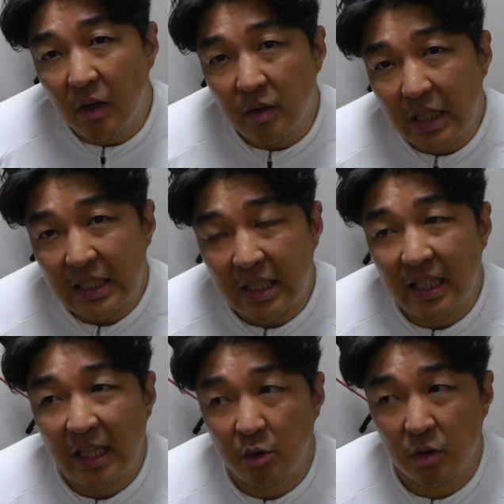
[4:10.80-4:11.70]
경사의
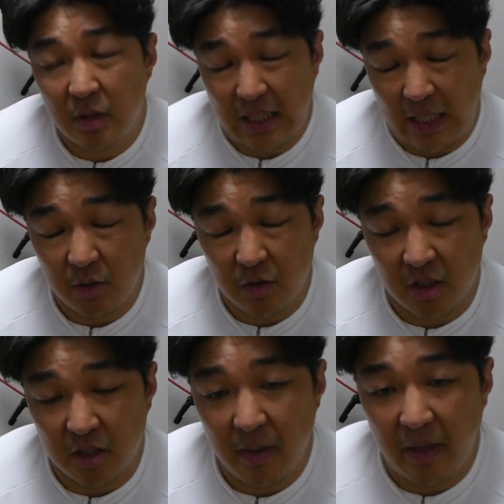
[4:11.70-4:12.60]
자세를 가지고, 가지고
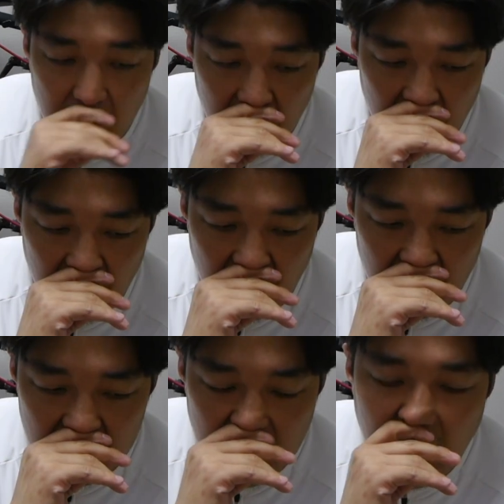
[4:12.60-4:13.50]
있었지만
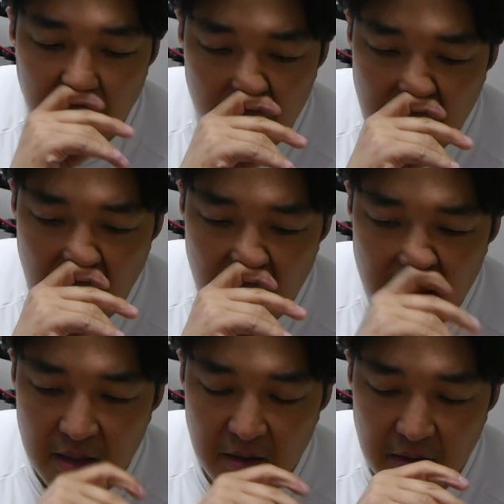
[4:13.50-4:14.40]
어, 제가 볼
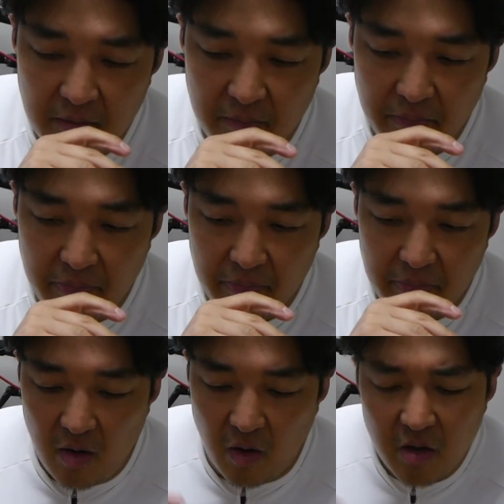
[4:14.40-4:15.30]
때는
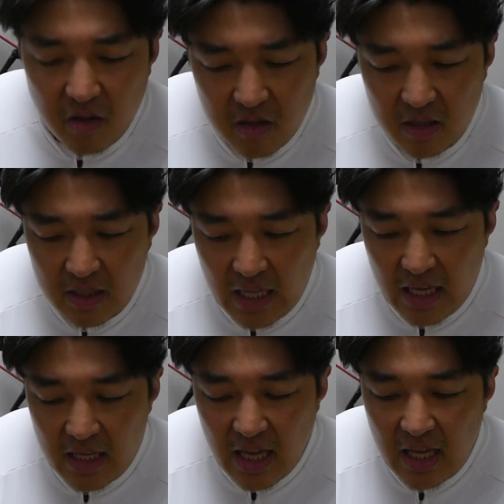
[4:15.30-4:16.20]
어렸을
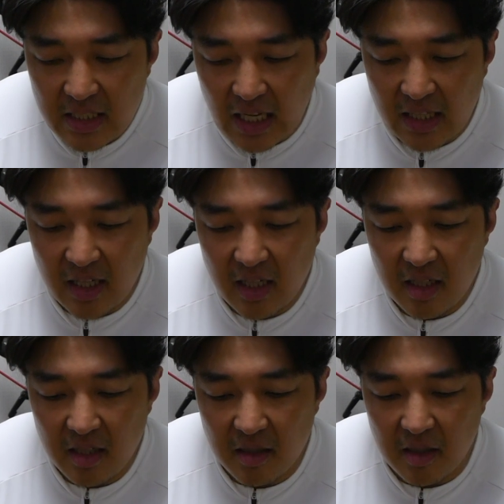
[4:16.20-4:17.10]
때의
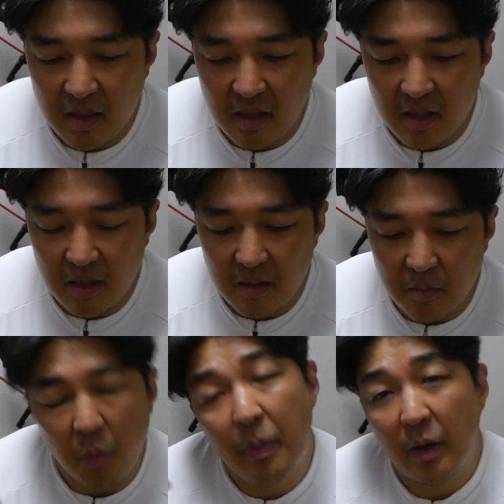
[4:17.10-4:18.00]
자세를
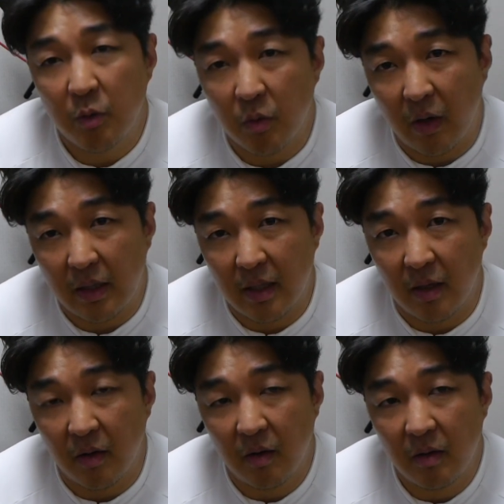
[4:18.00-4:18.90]
못 바꾼 것
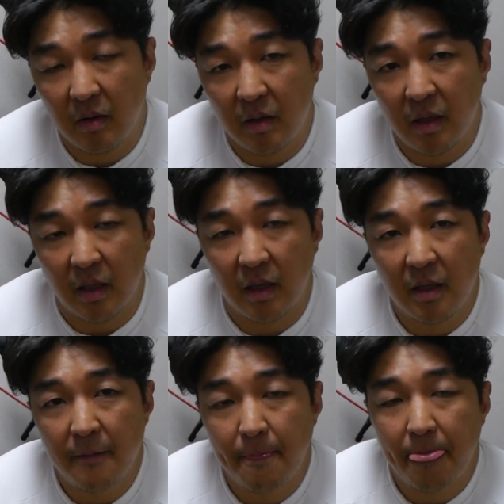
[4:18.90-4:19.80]
같아요. 예.
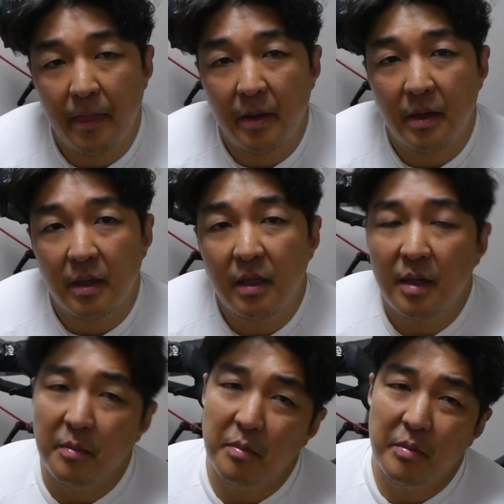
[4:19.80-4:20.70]

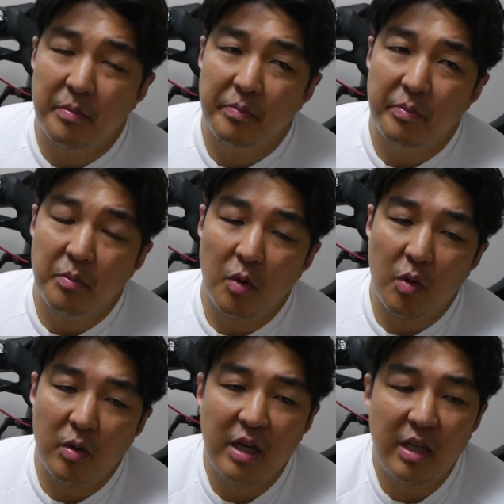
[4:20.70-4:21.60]
그러니까
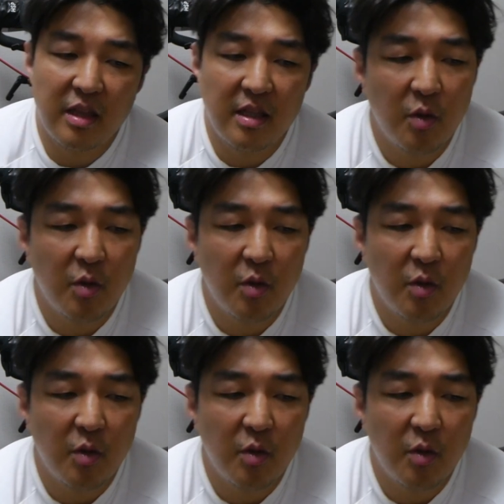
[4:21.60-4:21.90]
뭐 크리스